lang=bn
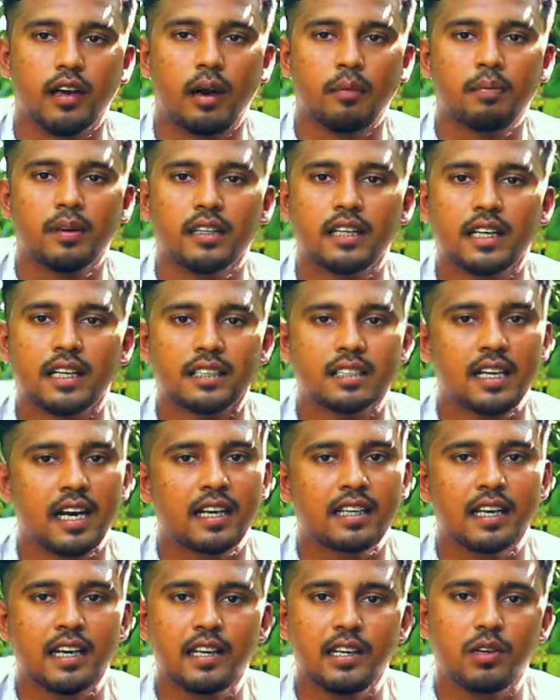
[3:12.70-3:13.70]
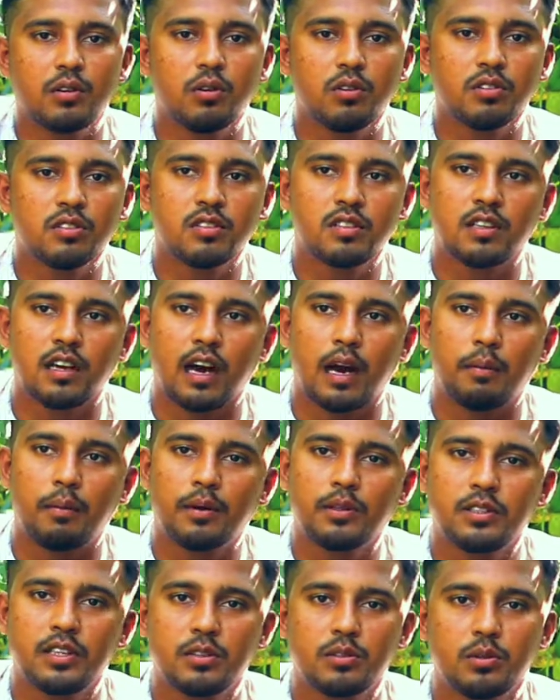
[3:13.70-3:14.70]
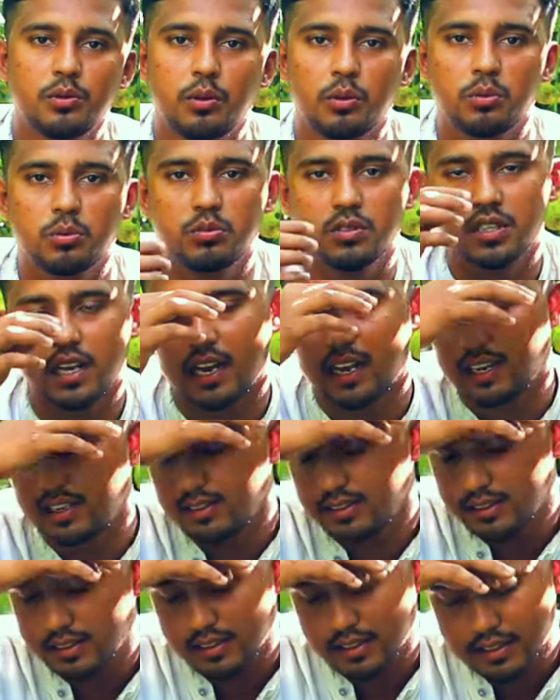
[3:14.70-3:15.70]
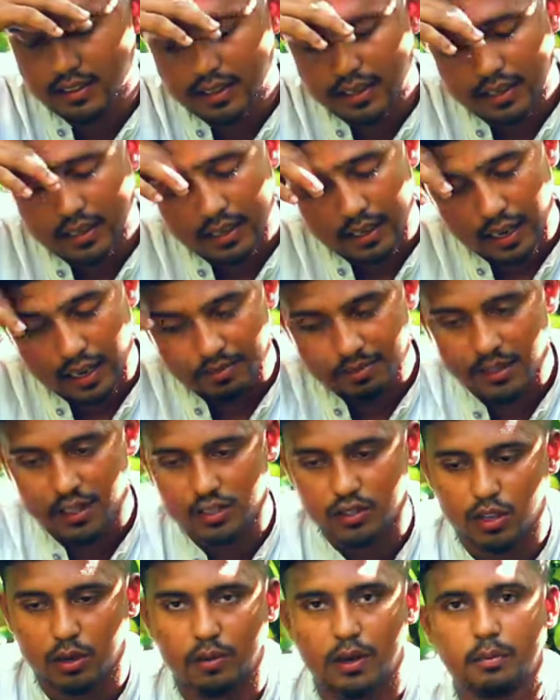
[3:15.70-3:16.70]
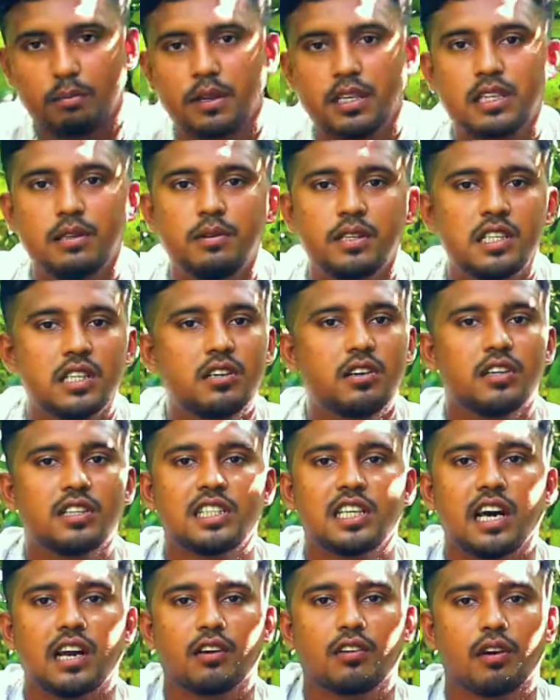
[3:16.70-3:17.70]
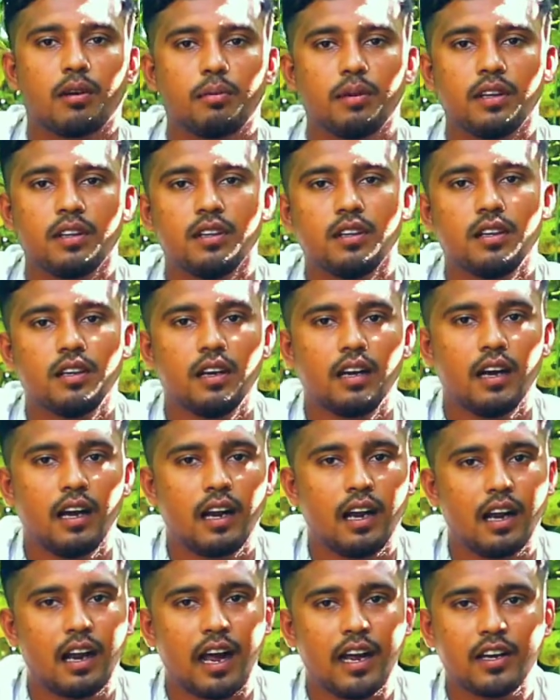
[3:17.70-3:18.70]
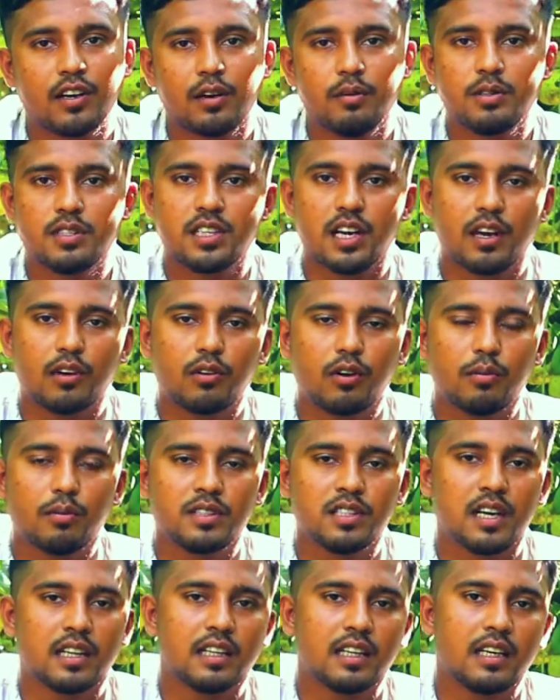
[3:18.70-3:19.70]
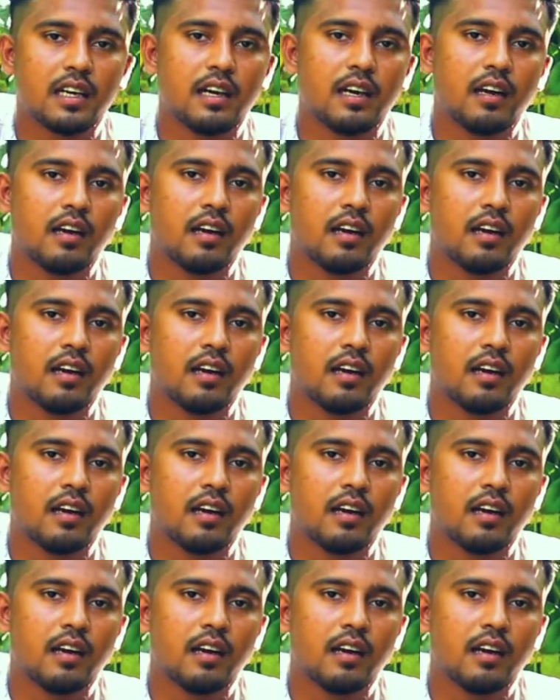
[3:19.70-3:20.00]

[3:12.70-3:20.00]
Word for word: আপনাদের কাছে একটাই রিকোয়েস্ট আমার যেহেতু নতুন চ্যানেল আপনারা সবাই বেশি বেশি করে শেয়ার করবেন লাইক কমেন্ট শেয়ার করবেন যাতে